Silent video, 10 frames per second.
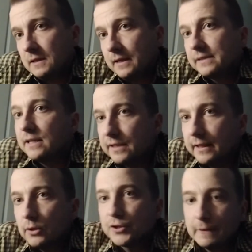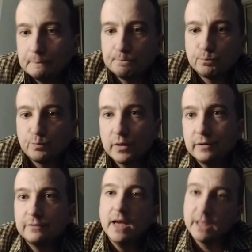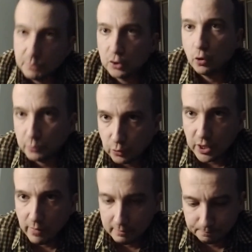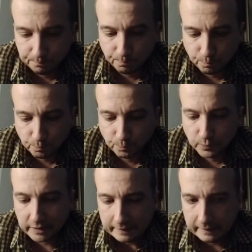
Ale z racji tego, że mm, w jakimś stopniu działam mm,